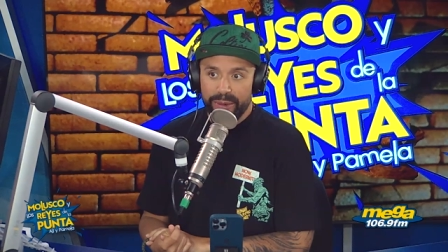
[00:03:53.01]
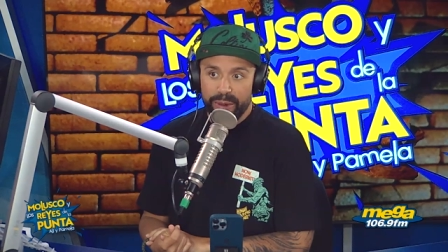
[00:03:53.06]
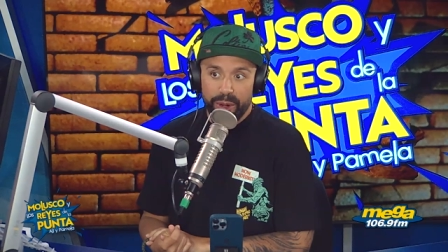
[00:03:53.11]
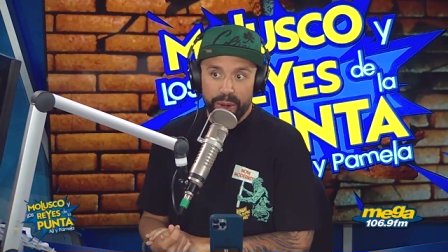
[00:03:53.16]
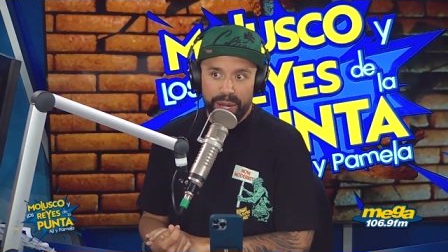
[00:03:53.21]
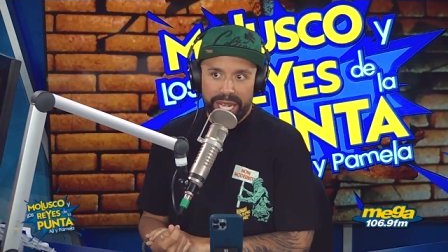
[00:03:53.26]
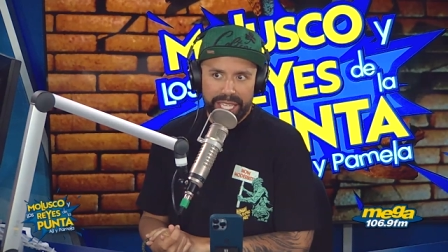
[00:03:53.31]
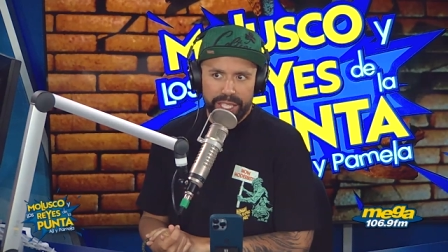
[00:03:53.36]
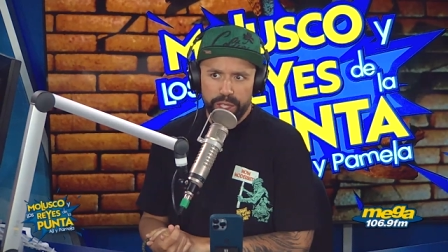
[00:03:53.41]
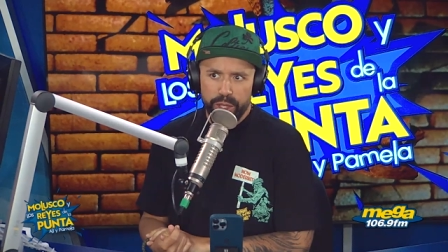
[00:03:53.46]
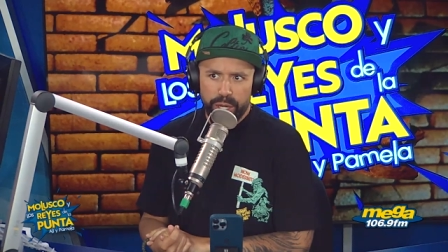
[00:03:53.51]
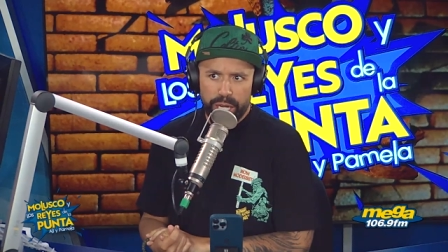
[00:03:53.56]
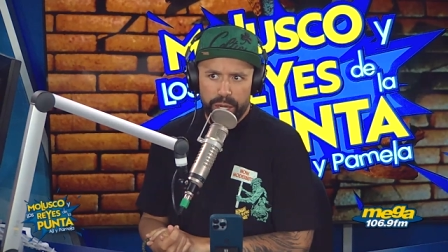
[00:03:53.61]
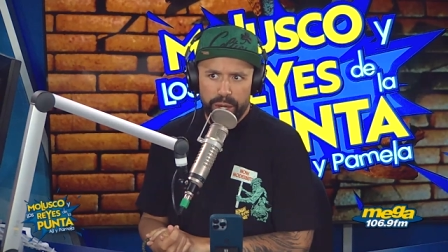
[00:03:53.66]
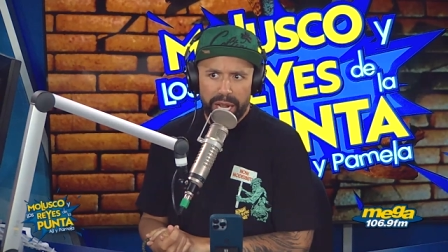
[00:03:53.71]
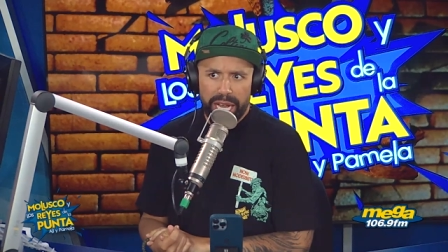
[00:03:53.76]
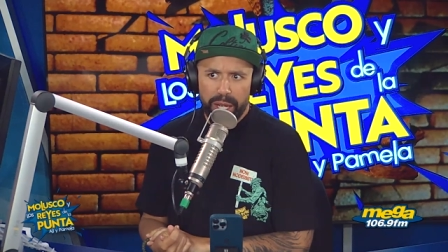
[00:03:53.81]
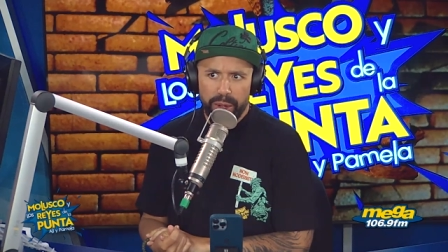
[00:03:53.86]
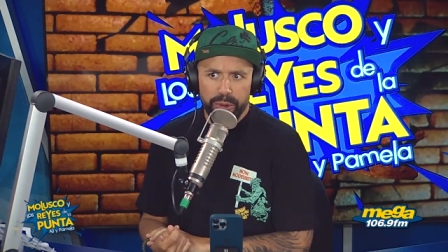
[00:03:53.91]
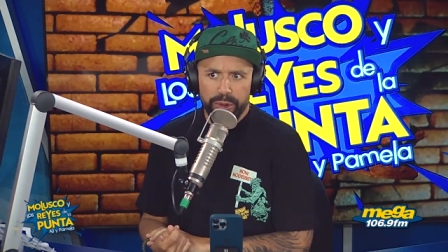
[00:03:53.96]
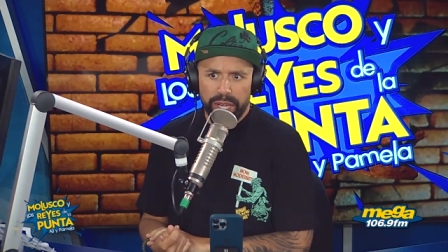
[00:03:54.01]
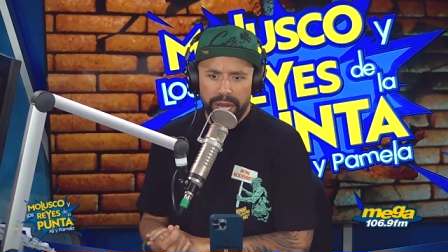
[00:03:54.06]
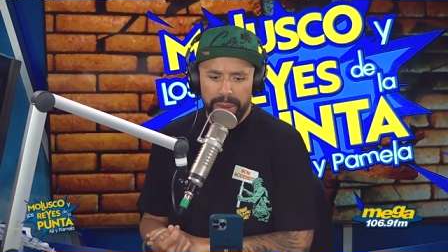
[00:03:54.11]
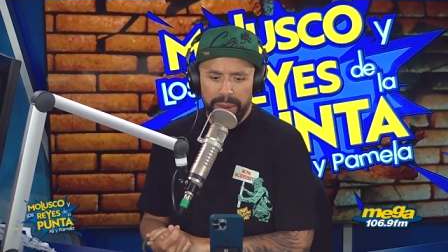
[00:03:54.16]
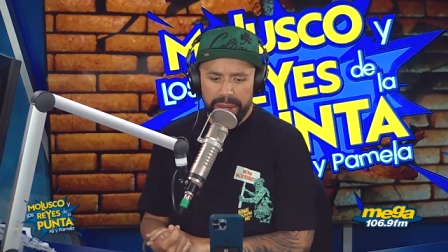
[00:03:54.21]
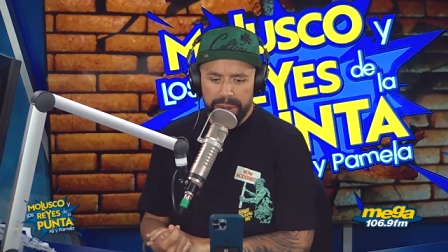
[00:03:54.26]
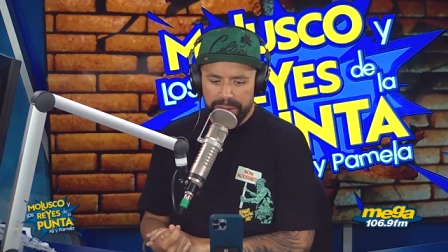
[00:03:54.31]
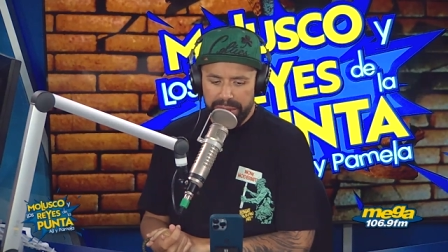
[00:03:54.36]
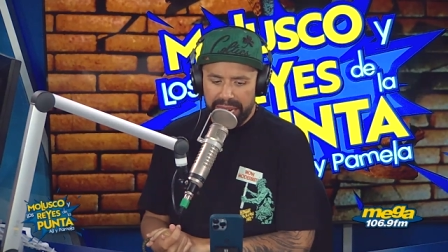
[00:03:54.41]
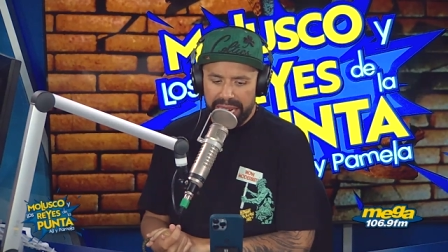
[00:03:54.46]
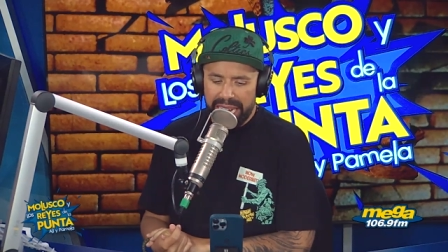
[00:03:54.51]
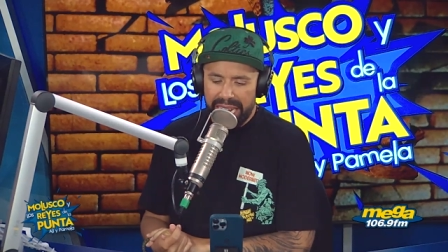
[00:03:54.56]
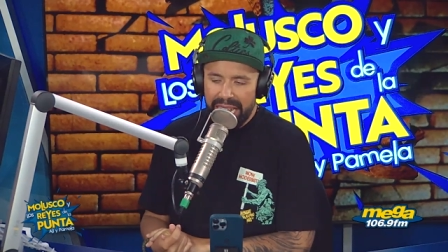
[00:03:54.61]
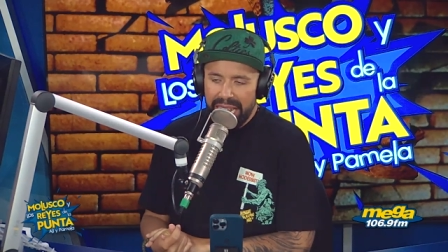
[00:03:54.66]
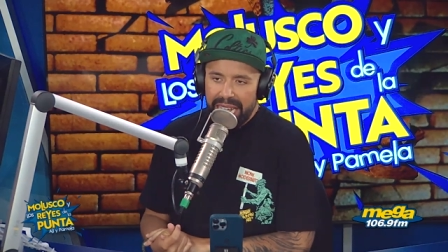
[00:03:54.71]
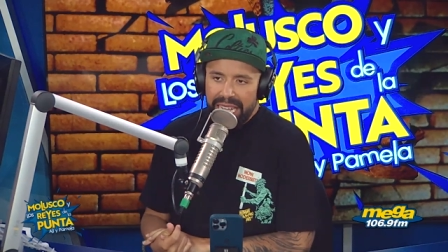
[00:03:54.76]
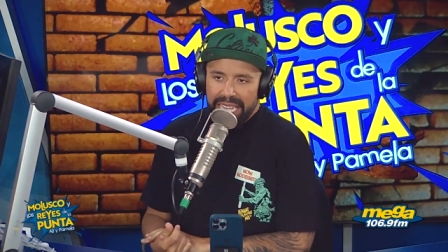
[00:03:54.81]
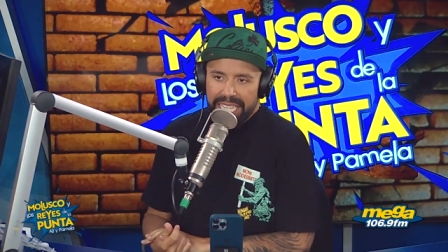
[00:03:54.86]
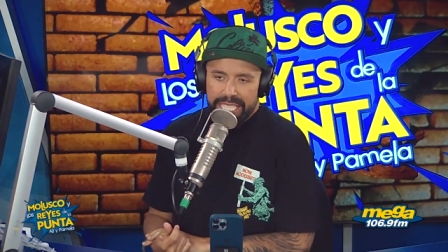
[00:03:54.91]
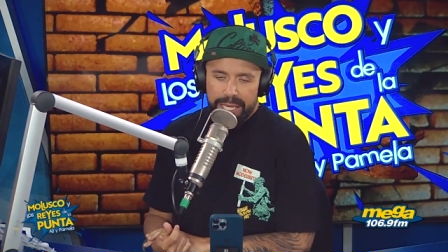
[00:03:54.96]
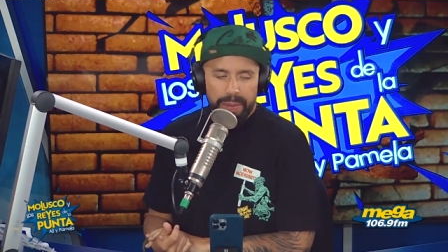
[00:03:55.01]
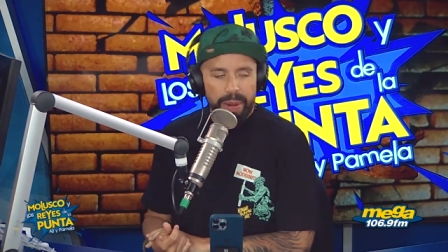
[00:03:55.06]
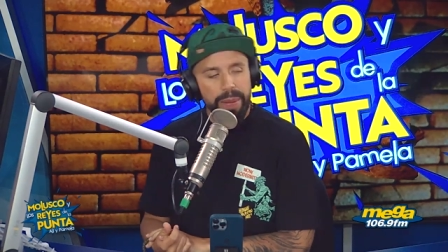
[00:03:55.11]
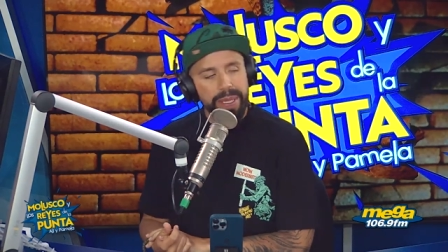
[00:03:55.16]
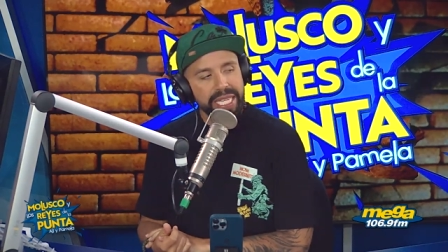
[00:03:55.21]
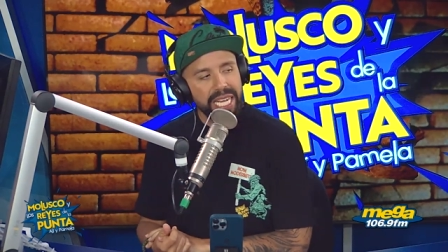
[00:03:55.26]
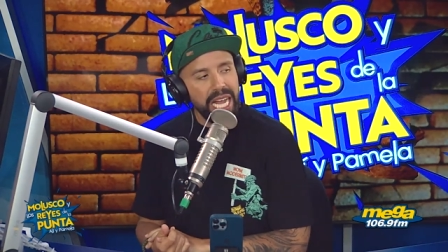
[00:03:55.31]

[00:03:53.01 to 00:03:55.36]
fueron éxitos, que no las escuchaban, o sea, que simplemente